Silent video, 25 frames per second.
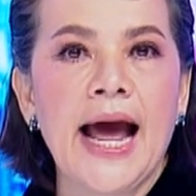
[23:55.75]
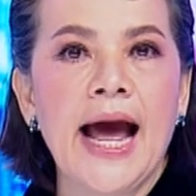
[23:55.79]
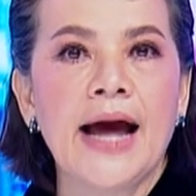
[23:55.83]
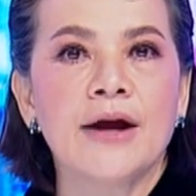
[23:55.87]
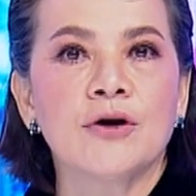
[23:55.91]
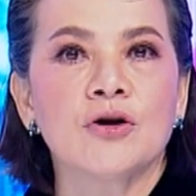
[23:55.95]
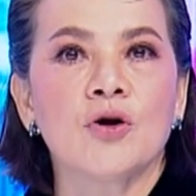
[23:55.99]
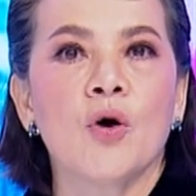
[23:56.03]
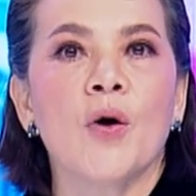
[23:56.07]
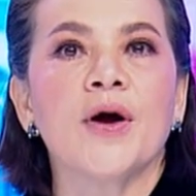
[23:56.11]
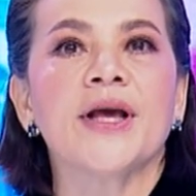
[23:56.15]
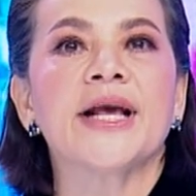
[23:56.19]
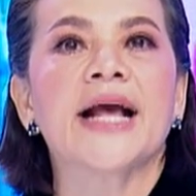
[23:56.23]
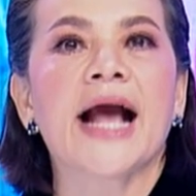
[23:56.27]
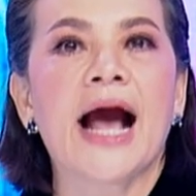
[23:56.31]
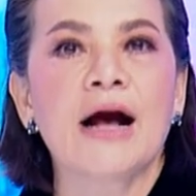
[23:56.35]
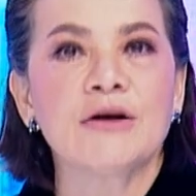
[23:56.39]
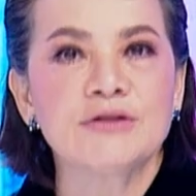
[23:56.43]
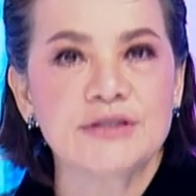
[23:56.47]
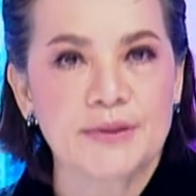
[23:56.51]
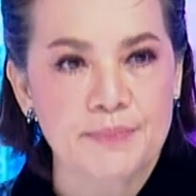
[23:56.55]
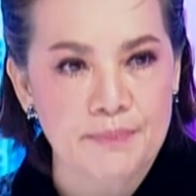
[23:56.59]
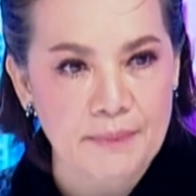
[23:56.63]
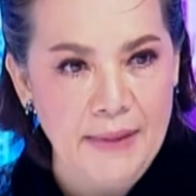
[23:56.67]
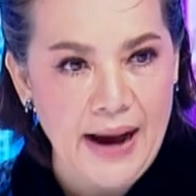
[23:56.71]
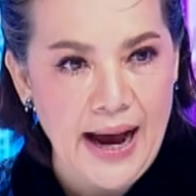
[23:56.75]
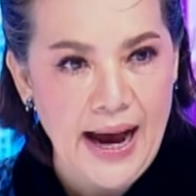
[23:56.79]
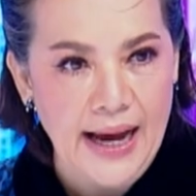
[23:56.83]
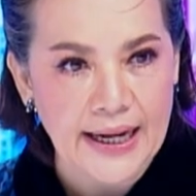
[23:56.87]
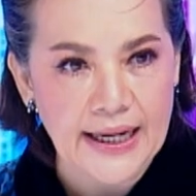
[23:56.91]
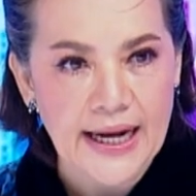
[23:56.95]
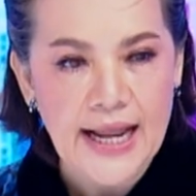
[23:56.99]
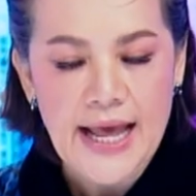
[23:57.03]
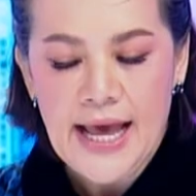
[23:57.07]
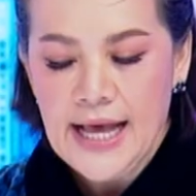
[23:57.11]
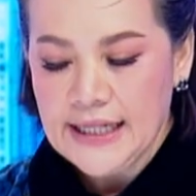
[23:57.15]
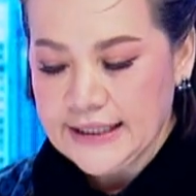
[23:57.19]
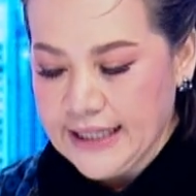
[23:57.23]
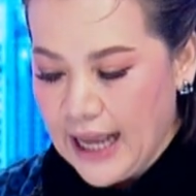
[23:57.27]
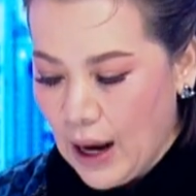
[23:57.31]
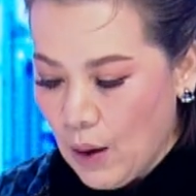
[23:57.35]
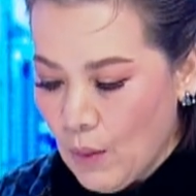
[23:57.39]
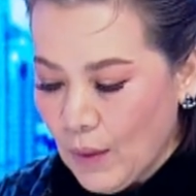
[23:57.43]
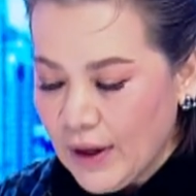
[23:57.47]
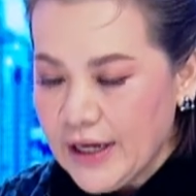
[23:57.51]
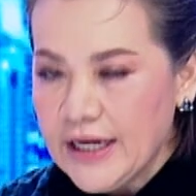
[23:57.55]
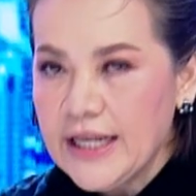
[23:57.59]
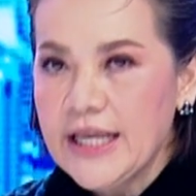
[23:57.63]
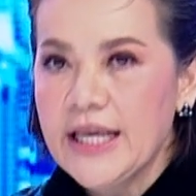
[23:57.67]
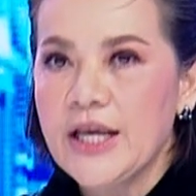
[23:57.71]
1,590 บาท แต่วั
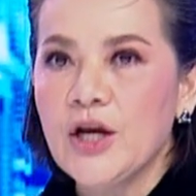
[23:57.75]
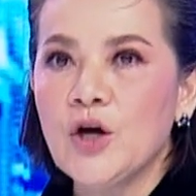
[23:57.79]
นนี้